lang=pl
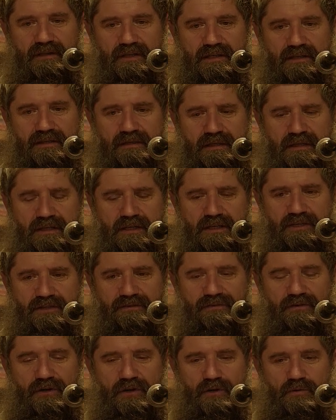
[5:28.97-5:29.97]
na
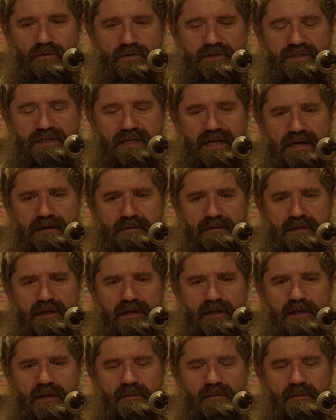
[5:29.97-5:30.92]
swoje usta,